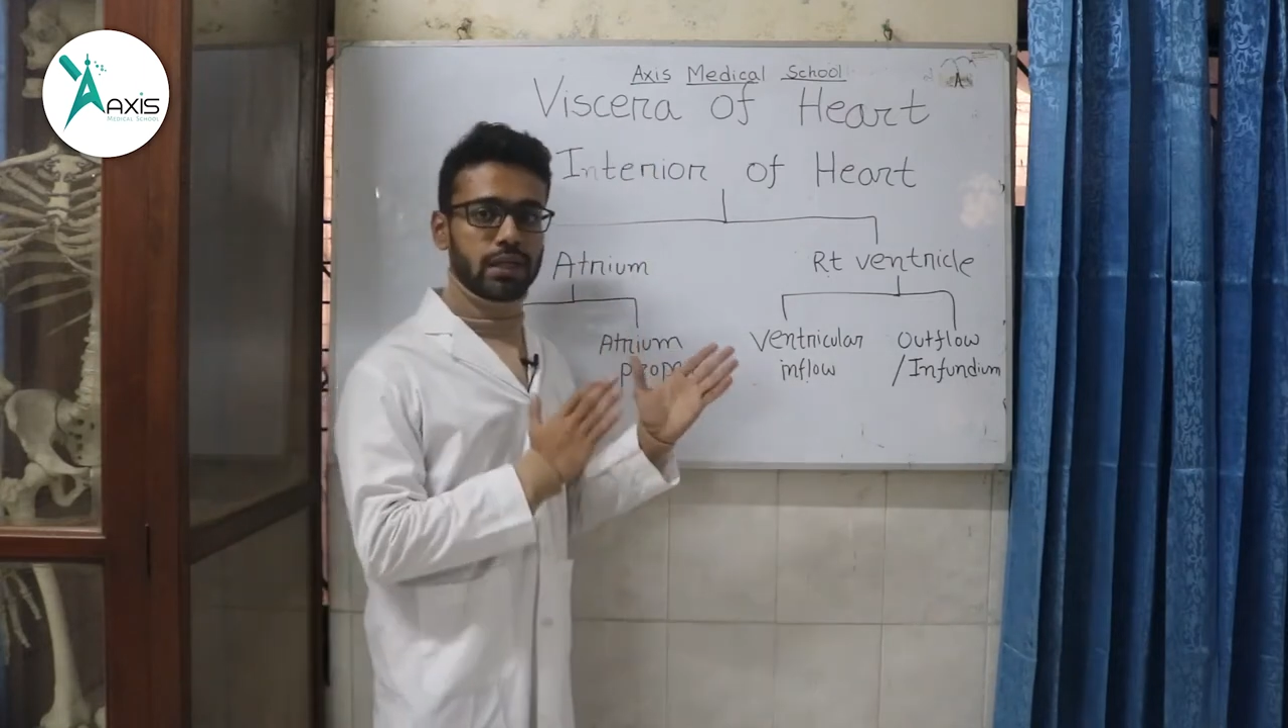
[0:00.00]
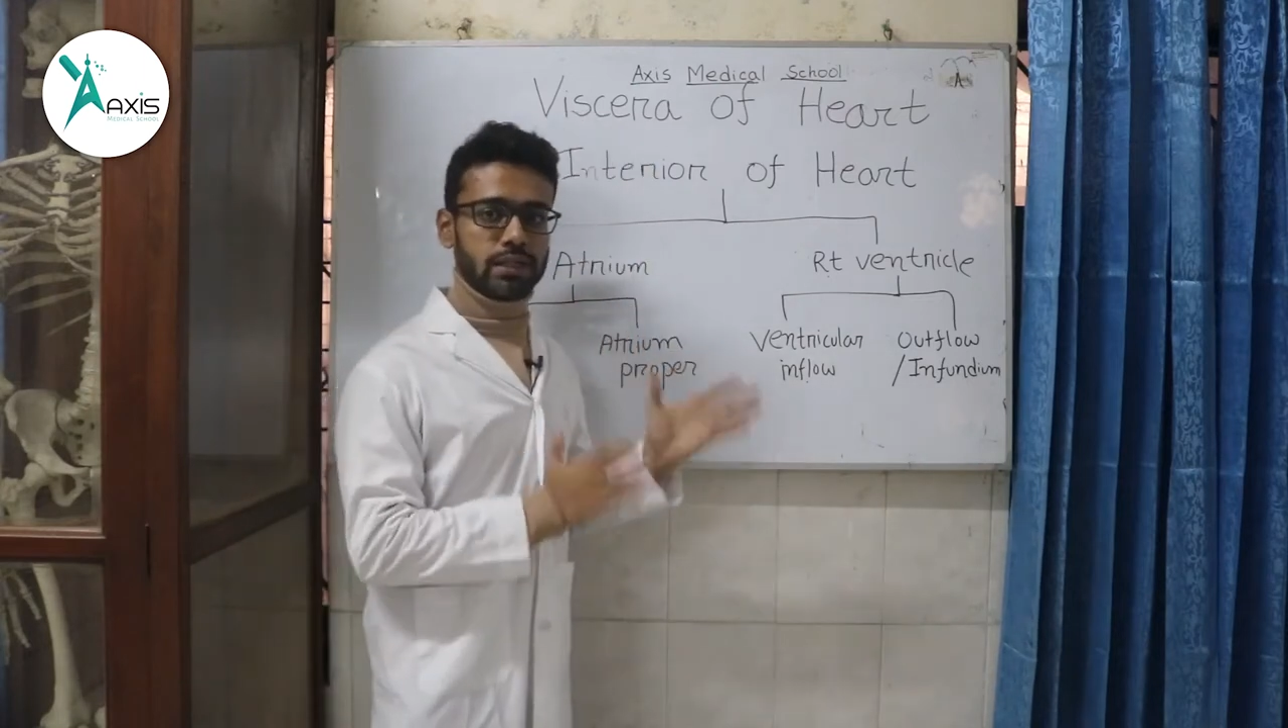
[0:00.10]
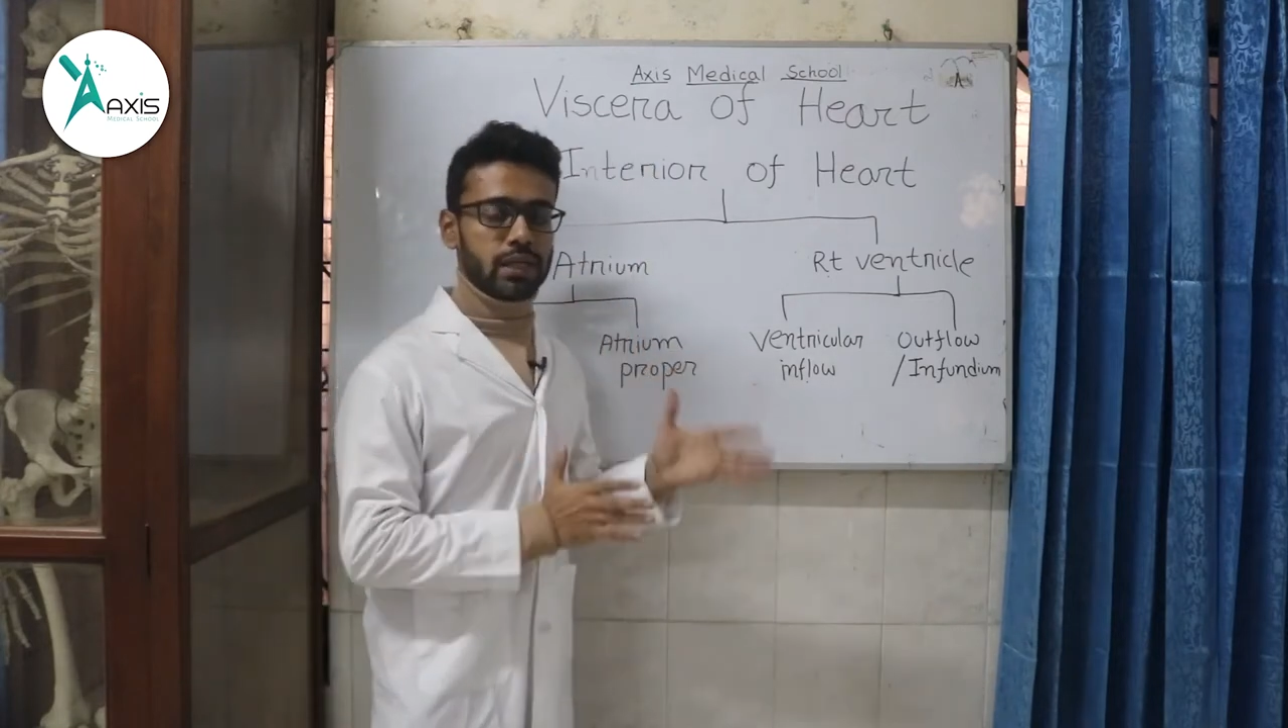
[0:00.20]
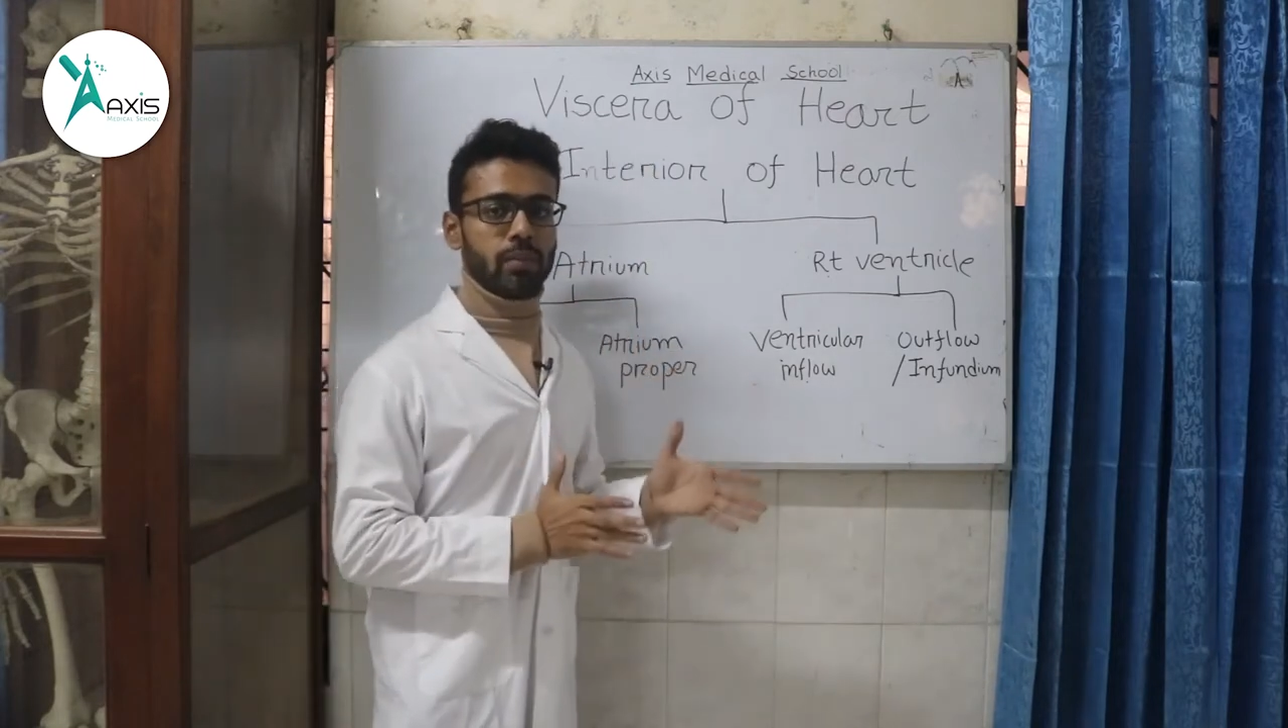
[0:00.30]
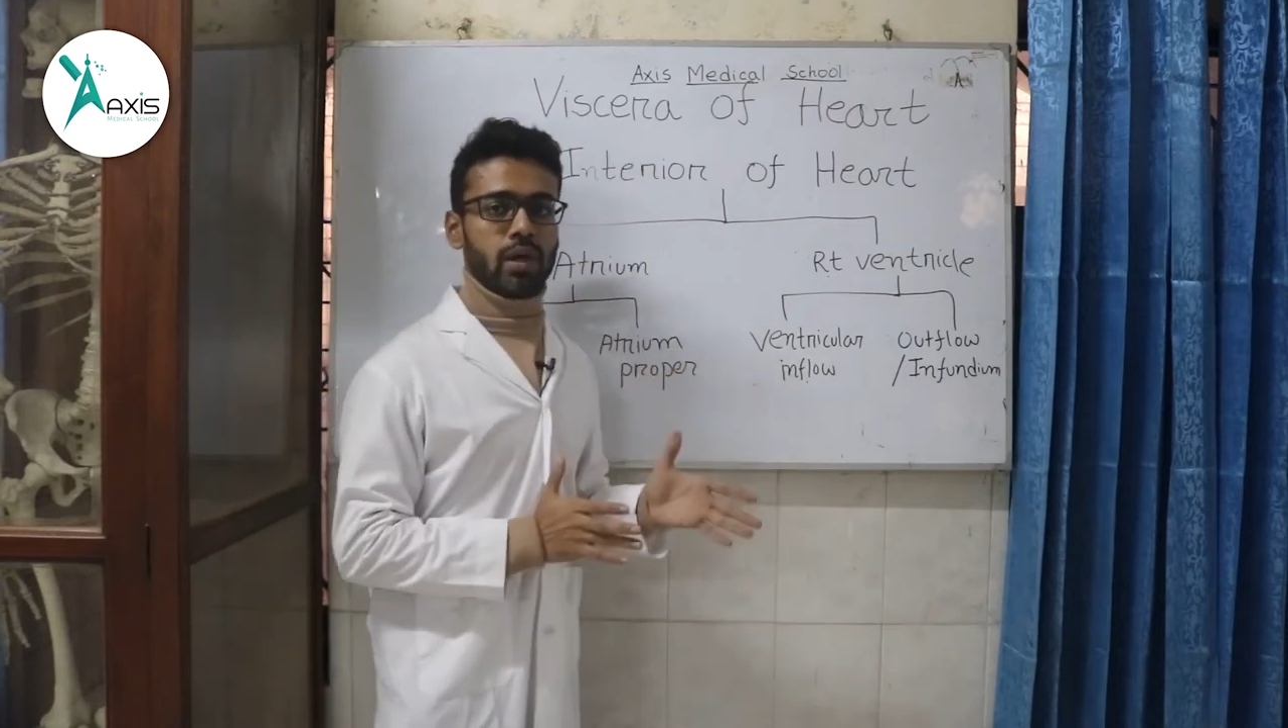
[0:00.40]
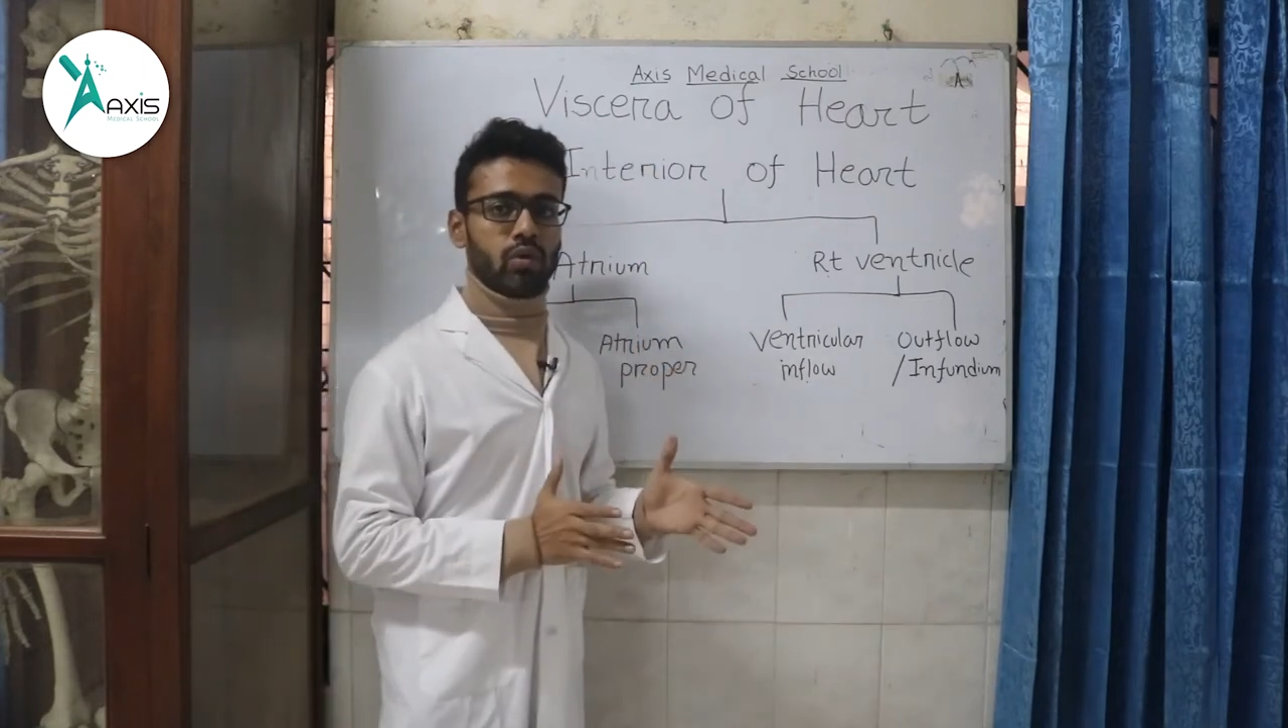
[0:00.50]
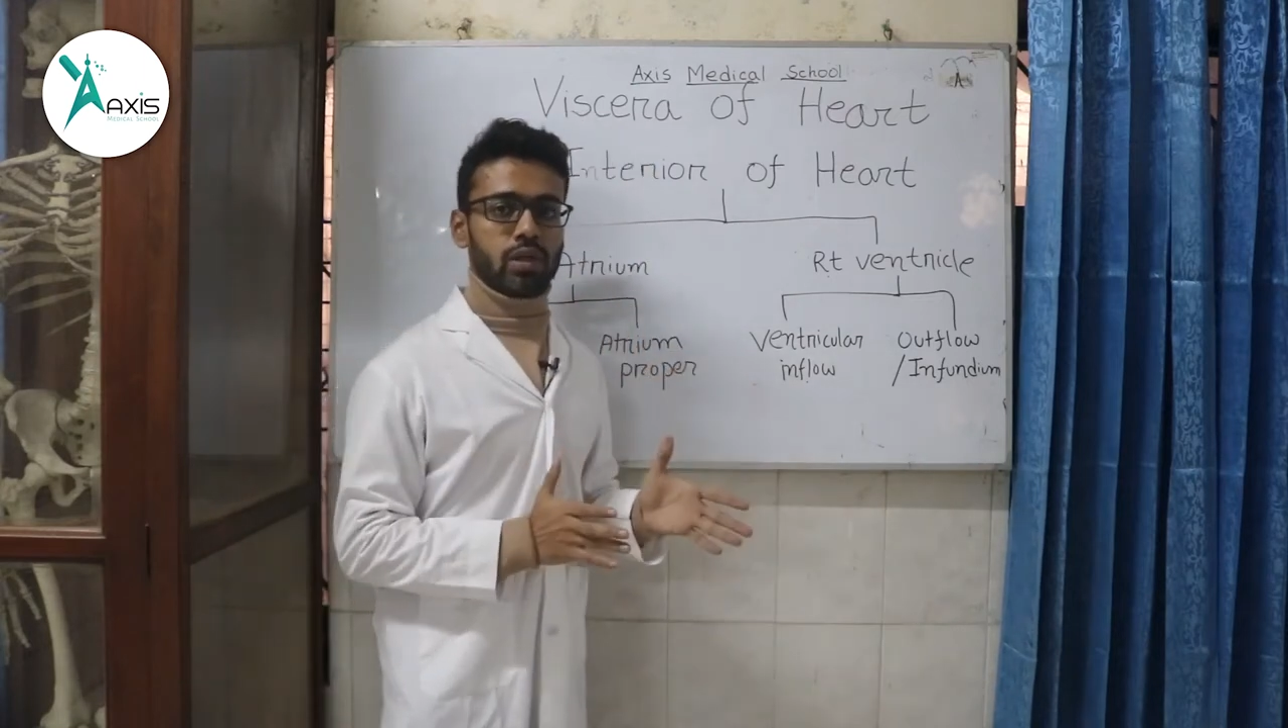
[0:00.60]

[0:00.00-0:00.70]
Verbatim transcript: চারটা চেম্বার